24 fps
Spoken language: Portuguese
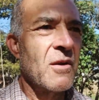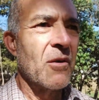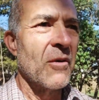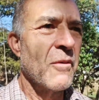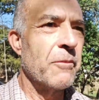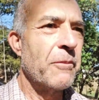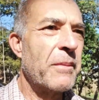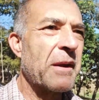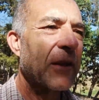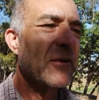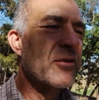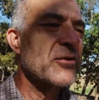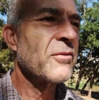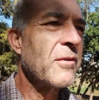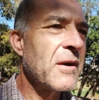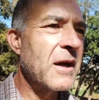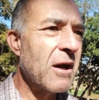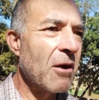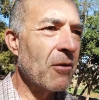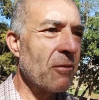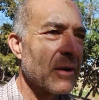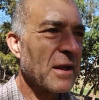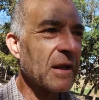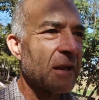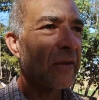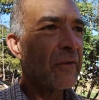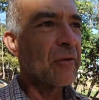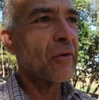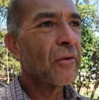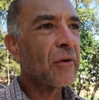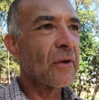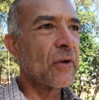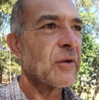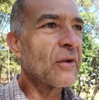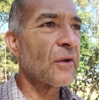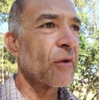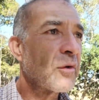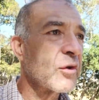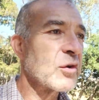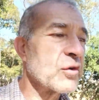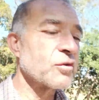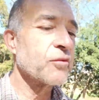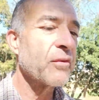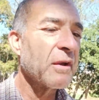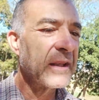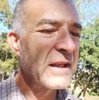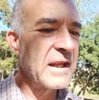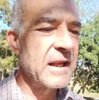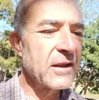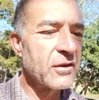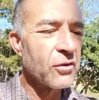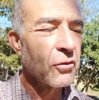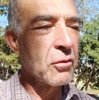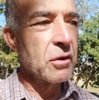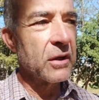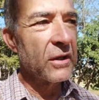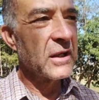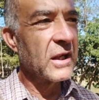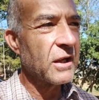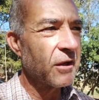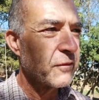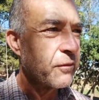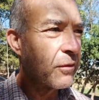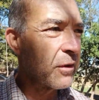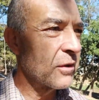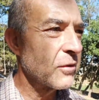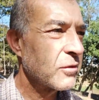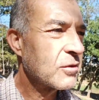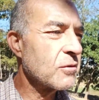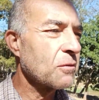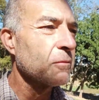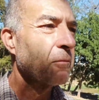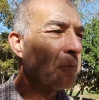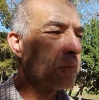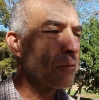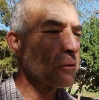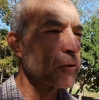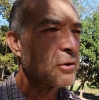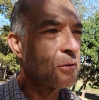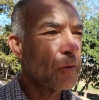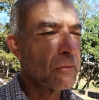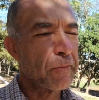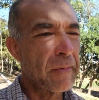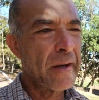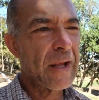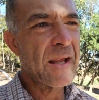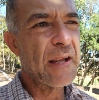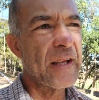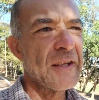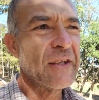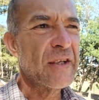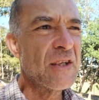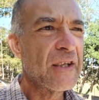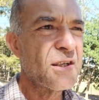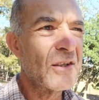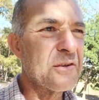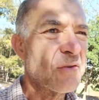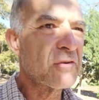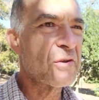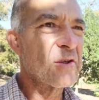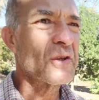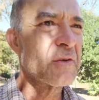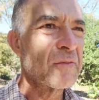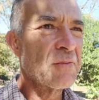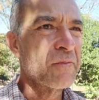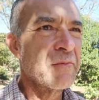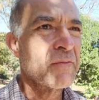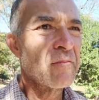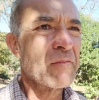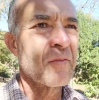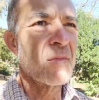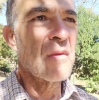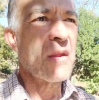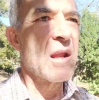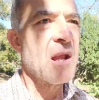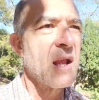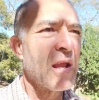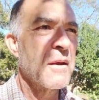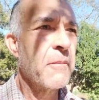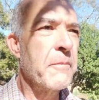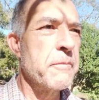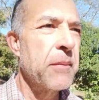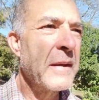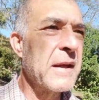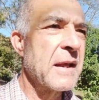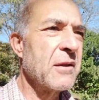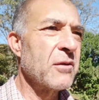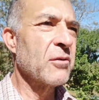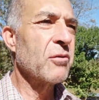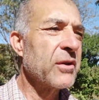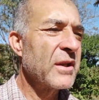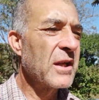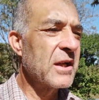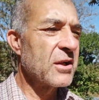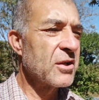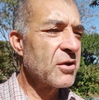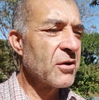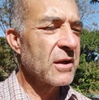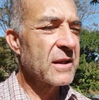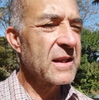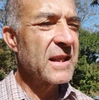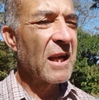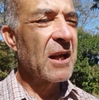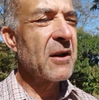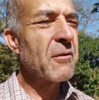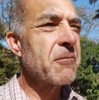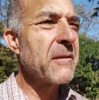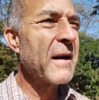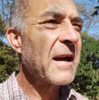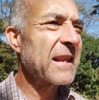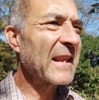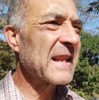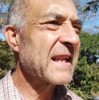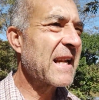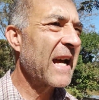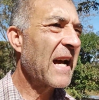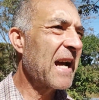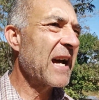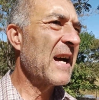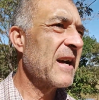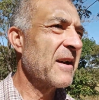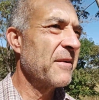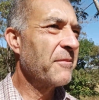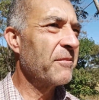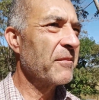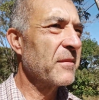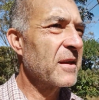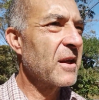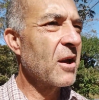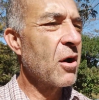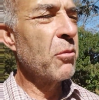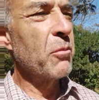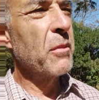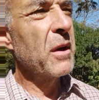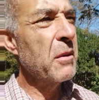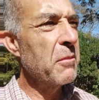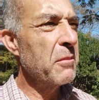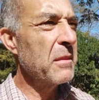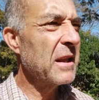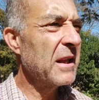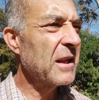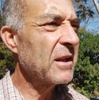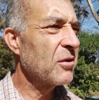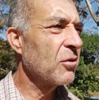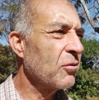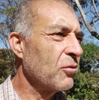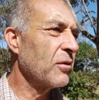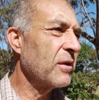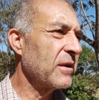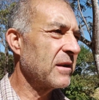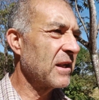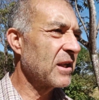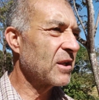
o pessoal, não, os vendedores, gente, foram surpreendidos pelo DJI 4K, que é o mesmo Mini 2.